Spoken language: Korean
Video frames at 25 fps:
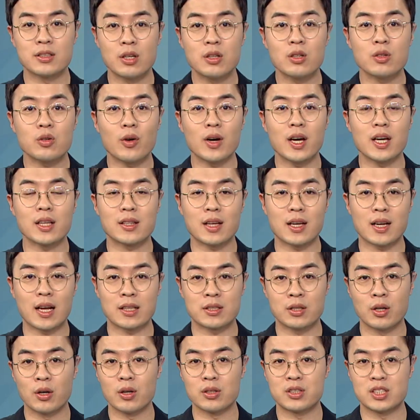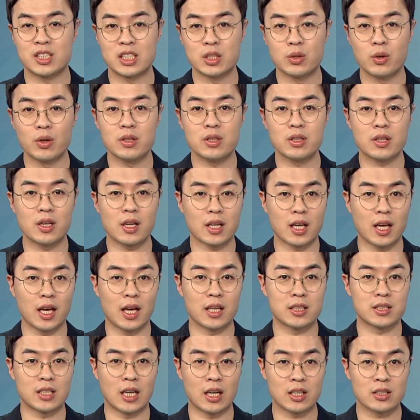성과에 따라서
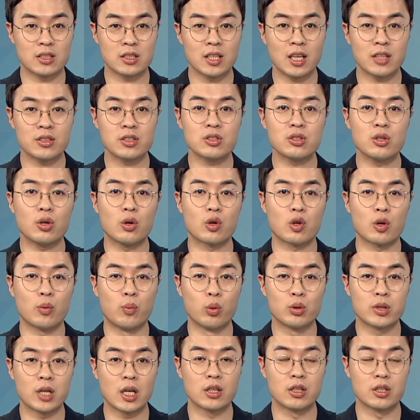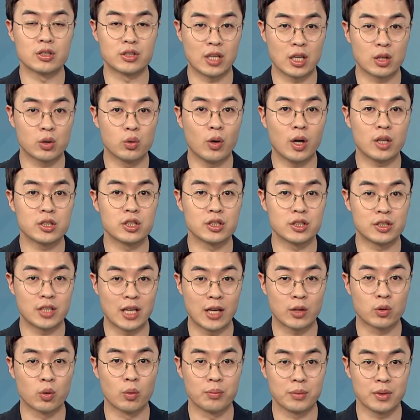직원들에게 차등적으로 보상을 제공하는
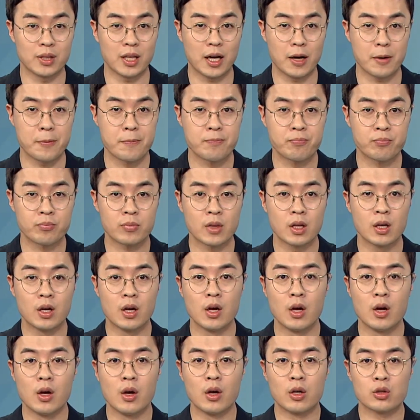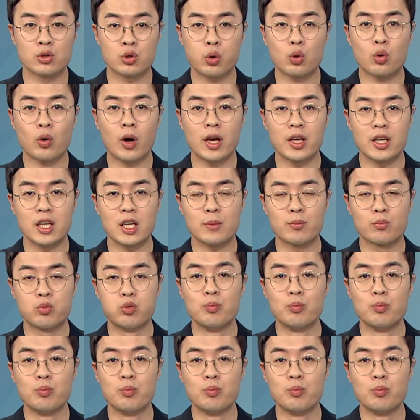제도입니다. 초과이익